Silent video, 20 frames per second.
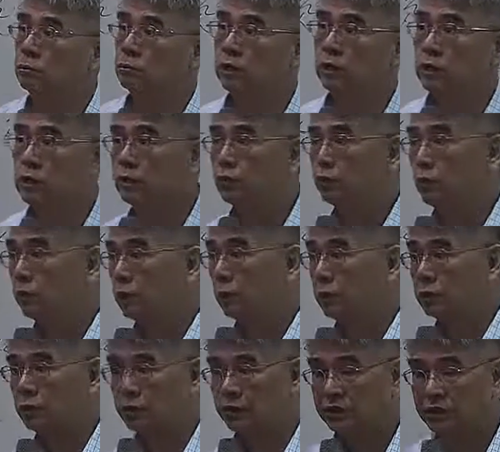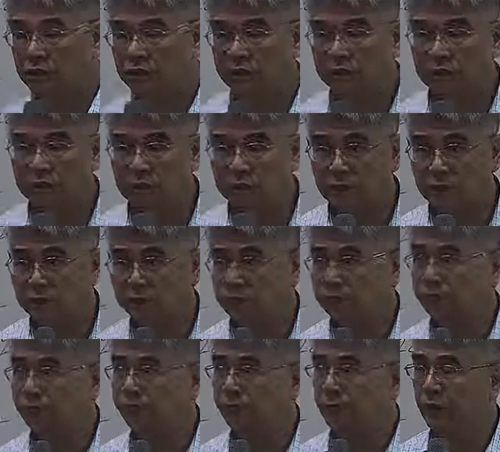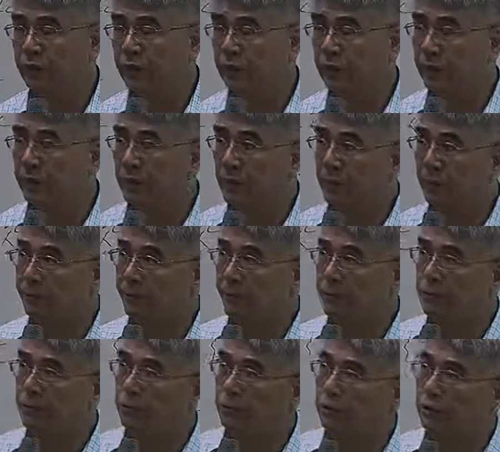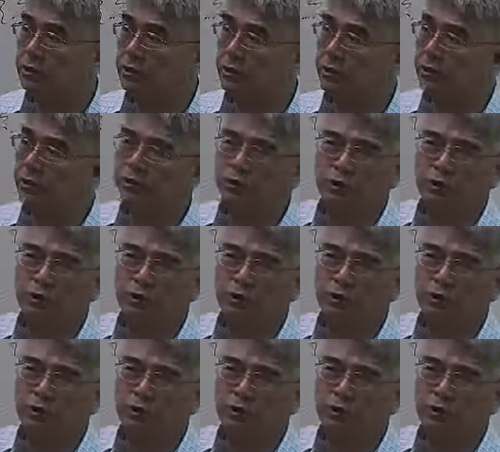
这连锁店像 Seven 一样的。你可以买摆多少家？